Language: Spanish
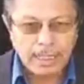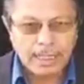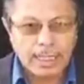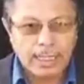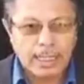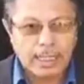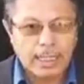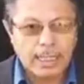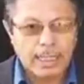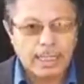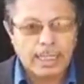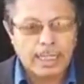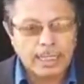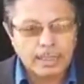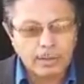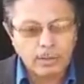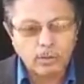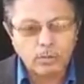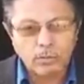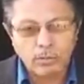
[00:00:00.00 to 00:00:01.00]
Este
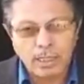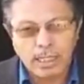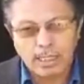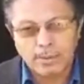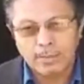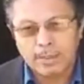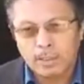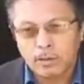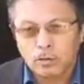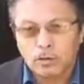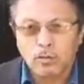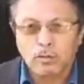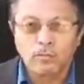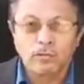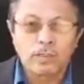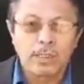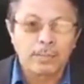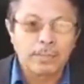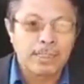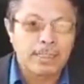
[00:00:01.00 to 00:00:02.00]
esto es un elemento
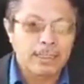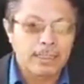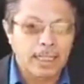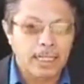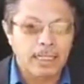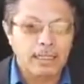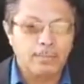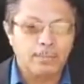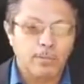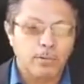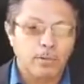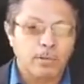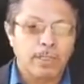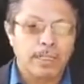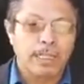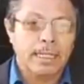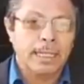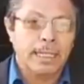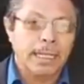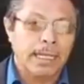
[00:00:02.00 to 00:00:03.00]
fundamental
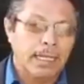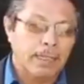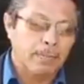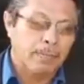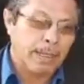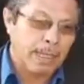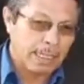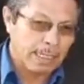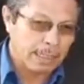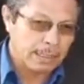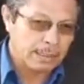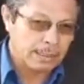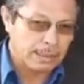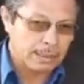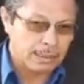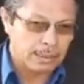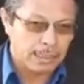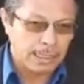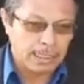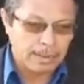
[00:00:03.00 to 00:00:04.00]
porque el
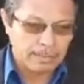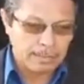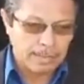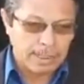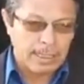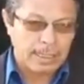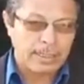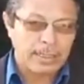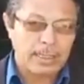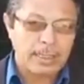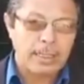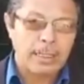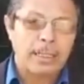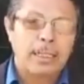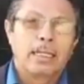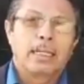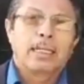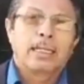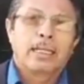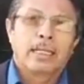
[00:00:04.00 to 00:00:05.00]
país viene
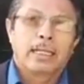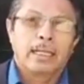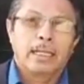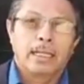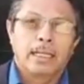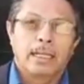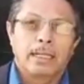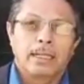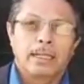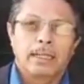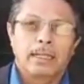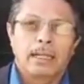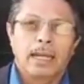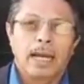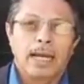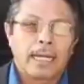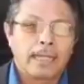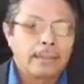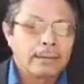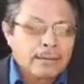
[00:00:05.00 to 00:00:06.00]
eh,
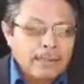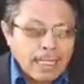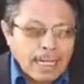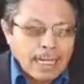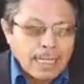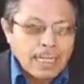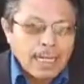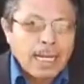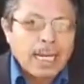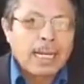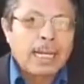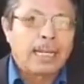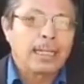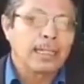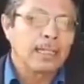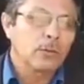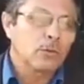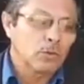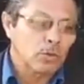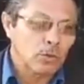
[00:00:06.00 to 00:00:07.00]
a entrar a la
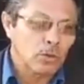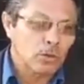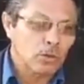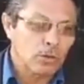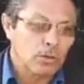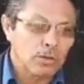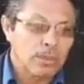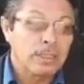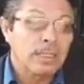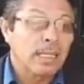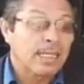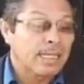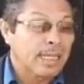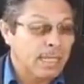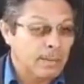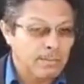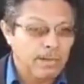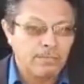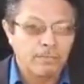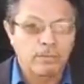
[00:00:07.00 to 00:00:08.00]
discusión de
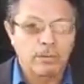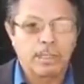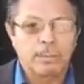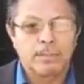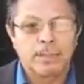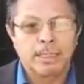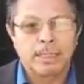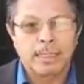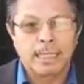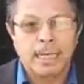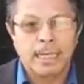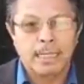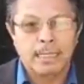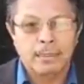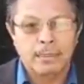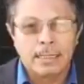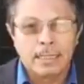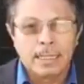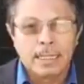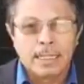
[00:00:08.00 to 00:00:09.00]
temas
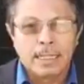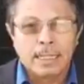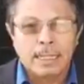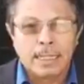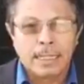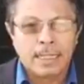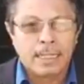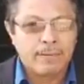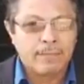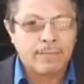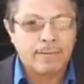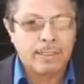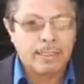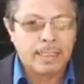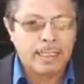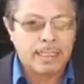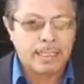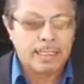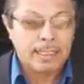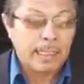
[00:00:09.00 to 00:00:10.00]
fundamentales que
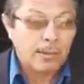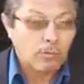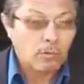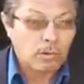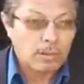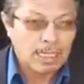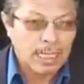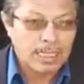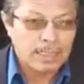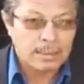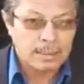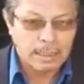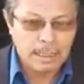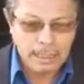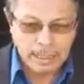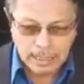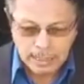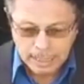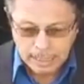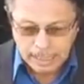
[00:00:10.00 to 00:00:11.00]
deben de,
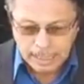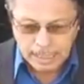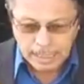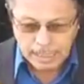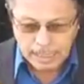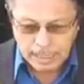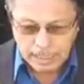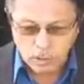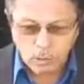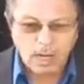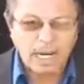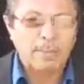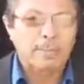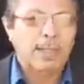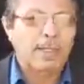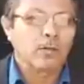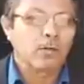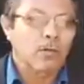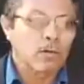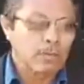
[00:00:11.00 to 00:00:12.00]
abordarse eh, con la
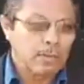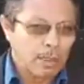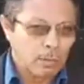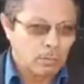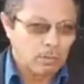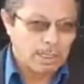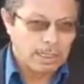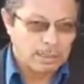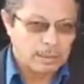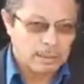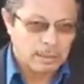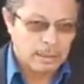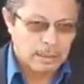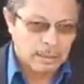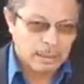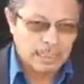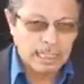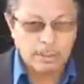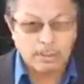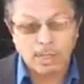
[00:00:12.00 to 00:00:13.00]
mayor madurez.
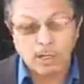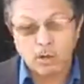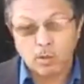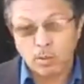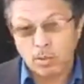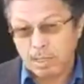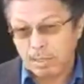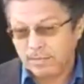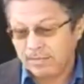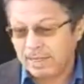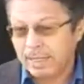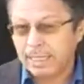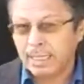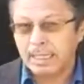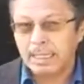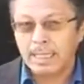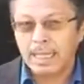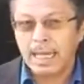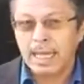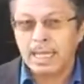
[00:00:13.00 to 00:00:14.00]
Temas como la
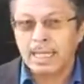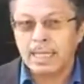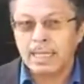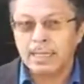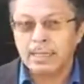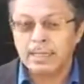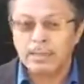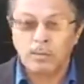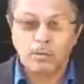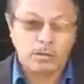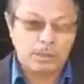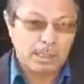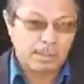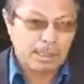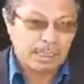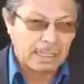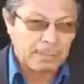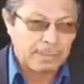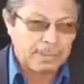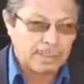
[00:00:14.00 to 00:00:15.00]
fiscalidad, los
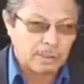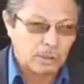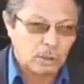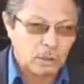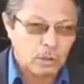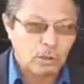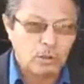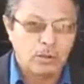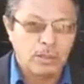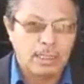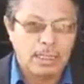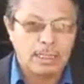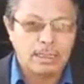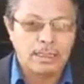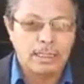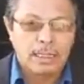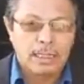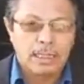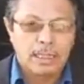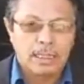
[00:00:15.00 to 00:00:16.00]
temas de
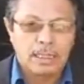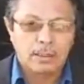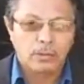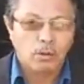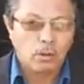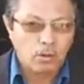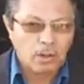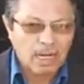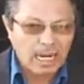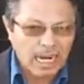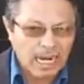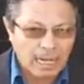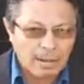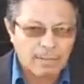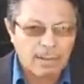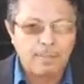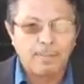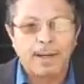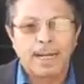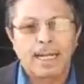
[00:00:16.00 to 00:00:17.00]
pensiones, eh, son
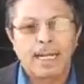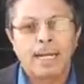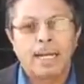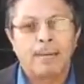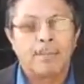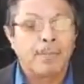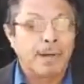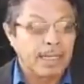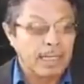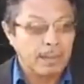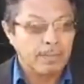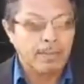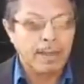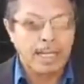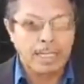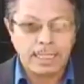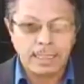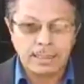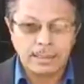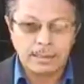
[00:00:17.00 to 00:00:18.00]
claves para, el
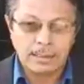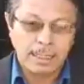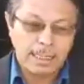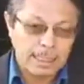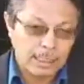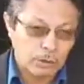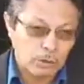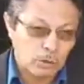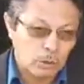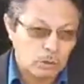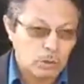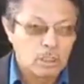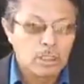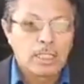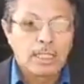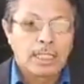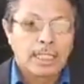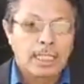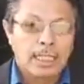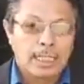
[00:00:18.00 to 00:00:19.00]
país. De hecho,
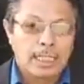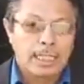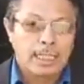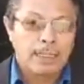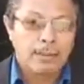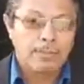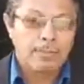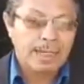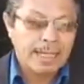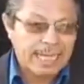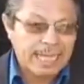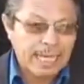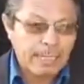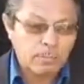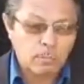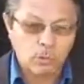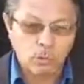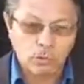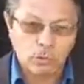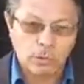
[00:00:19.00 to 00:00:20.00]

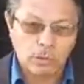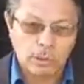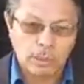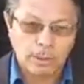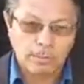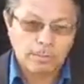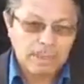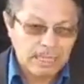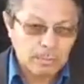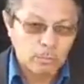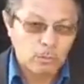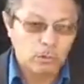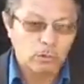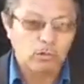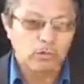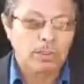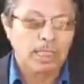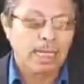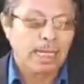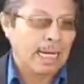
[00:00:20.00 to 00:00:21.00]
veíamos,
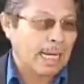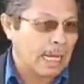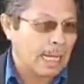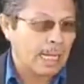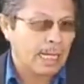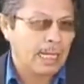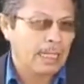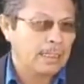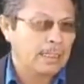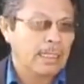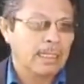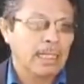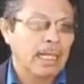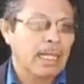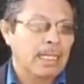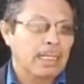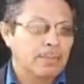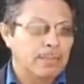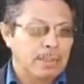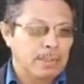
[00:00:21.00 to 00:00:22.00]
vimos una gran
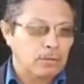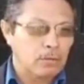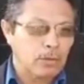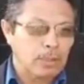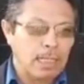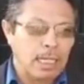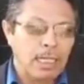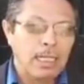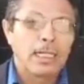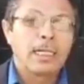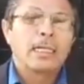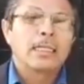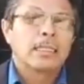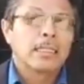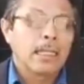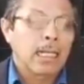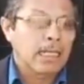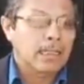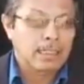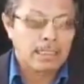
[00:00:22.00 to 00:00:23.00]
cantidad de personas
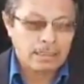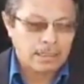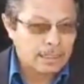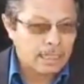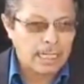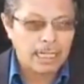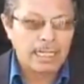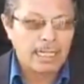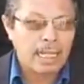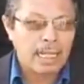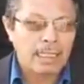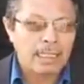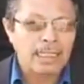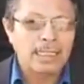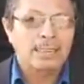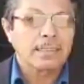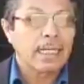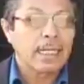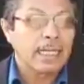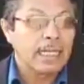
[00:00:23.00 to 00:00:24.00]
de la tercera edad
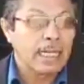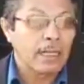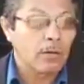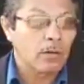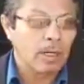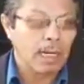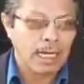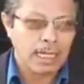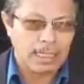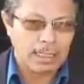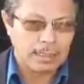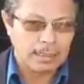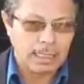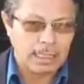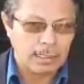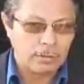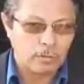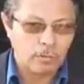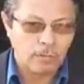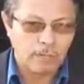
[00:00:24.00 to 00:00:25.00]
que salieron a
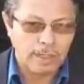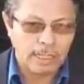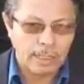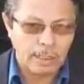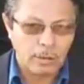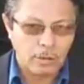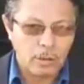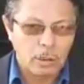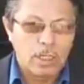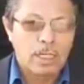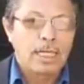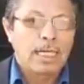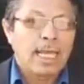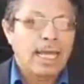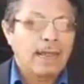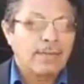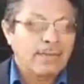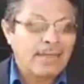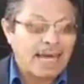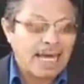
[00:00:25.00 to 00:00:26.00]
ejercer el sufragio,
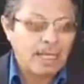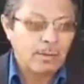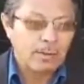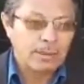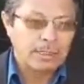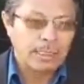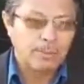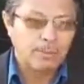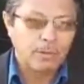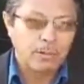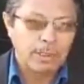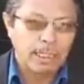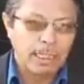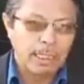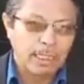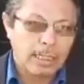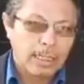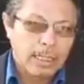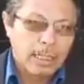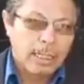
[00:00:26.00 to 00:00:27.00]
que han dado este
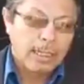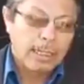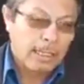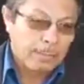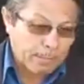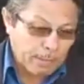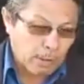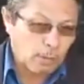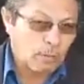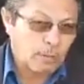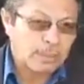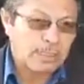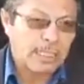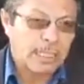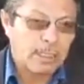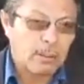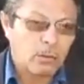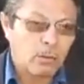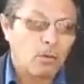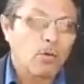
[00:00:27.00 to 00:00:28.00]
poder pero lo
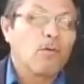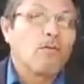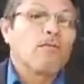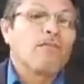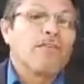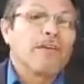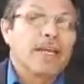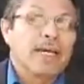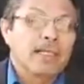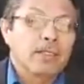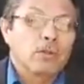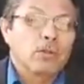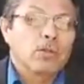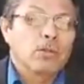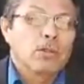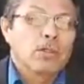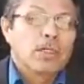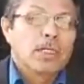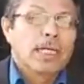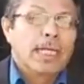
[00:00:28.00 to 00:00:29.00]
hicieron
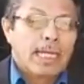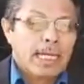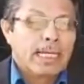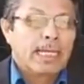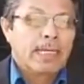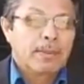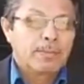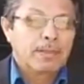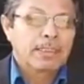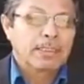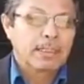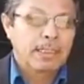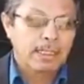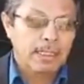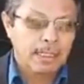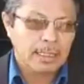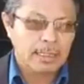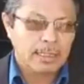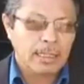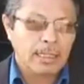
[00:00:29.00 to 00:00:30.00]
confiando en que el
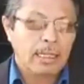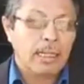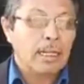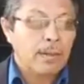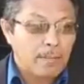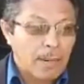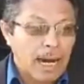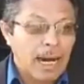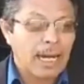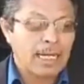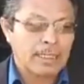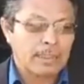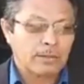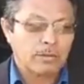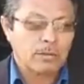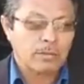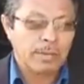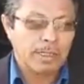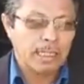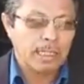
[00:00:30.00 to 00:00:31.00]
presidente le va a
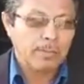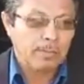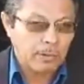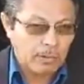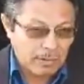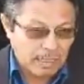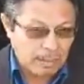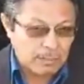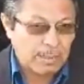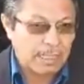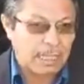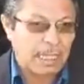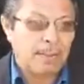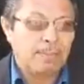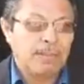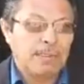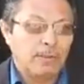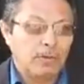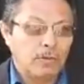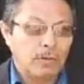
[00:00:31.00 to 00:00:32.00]
resolver el problema de
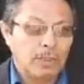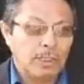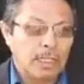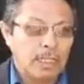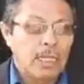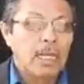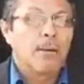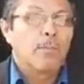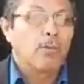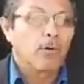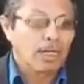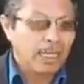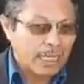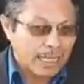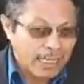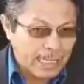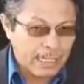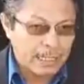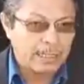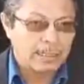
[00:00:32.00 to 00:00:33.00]
las pensiones porque
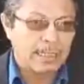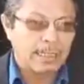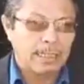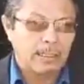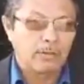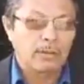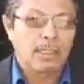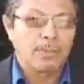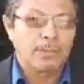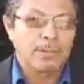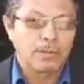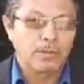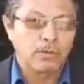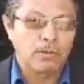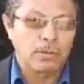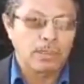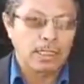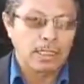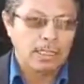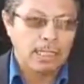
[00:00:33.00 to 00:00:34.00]
quieren tener una
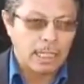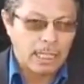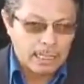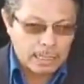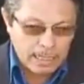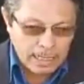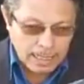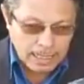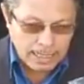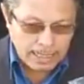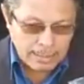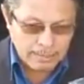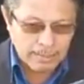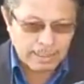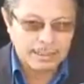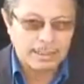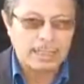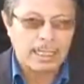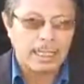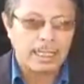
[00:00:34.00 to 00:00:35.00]
pensión digna y ahí
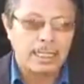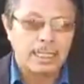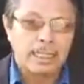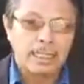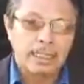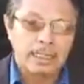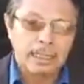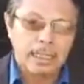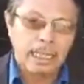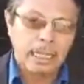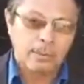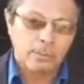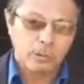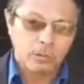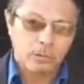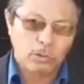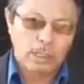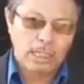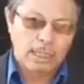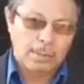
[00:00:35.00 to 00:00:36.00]
va a estar,
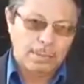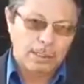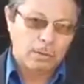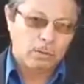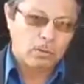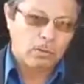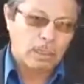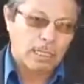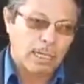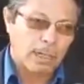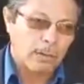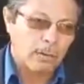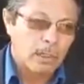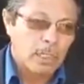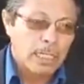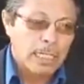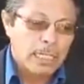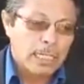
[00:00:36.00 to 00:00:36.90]
digamos, un elemento claro.